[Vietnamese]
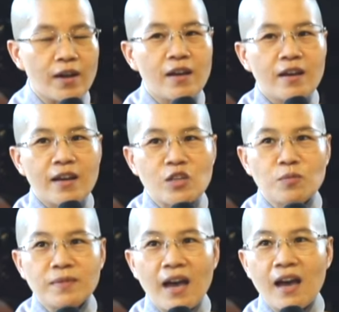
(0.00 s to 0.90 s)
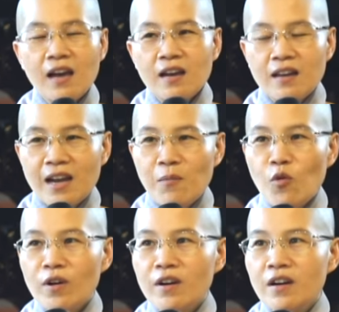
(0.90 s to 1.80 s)
vực để chúng ta là
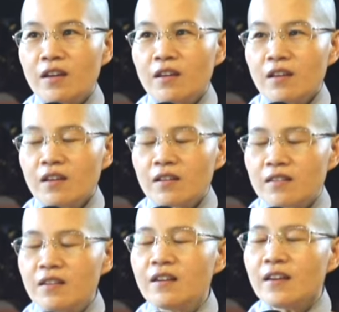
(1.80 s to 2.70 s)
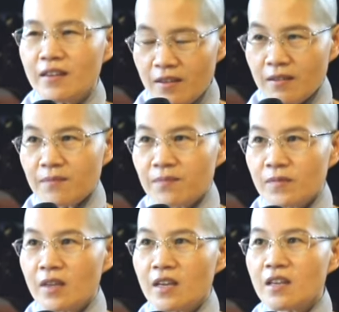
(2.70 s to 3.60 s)
một người như ý
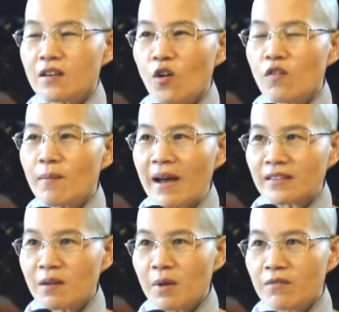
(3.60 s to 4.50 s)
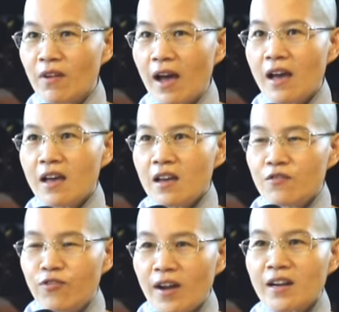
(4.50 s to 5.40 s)
như ý đối với bản thân mình và
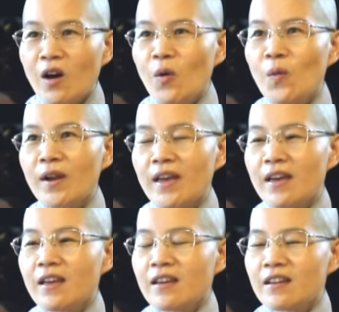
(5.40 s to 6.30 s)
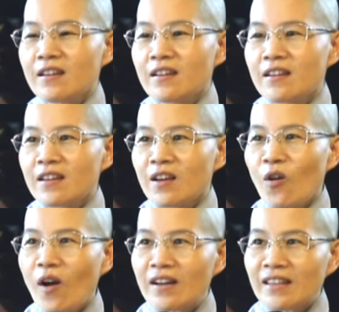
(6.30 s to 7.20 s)
phấn đấu để
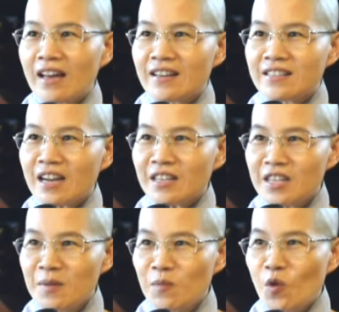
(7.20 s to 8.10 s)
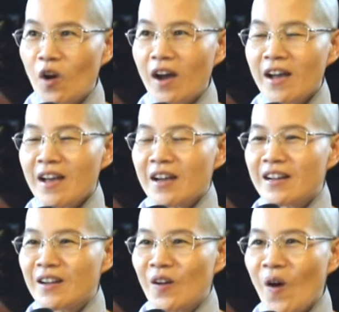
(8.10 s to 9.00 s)
hoàn thành trách nhiệm của
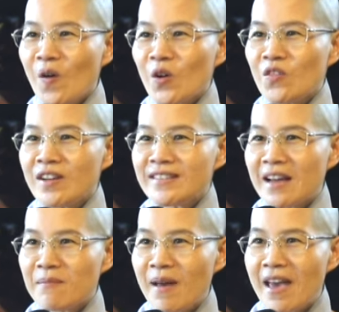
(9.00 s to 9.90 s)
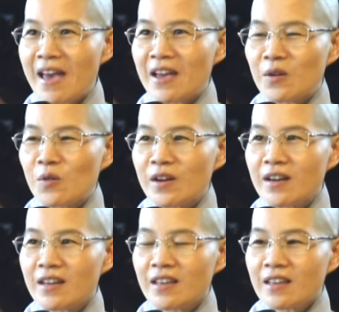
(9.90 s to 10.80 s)
người con đối với cha mẹ của
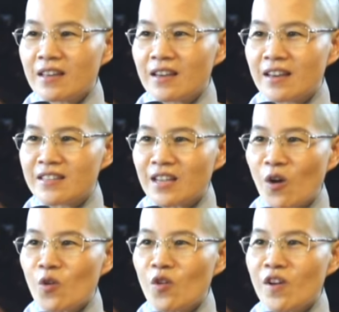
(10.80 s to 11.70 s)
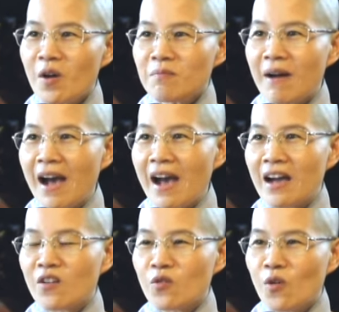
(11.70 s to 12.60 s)
người à, cháu đối với ông
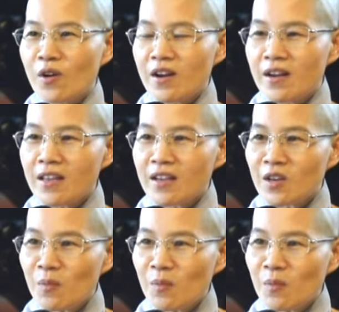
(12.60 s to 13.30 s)
bà của người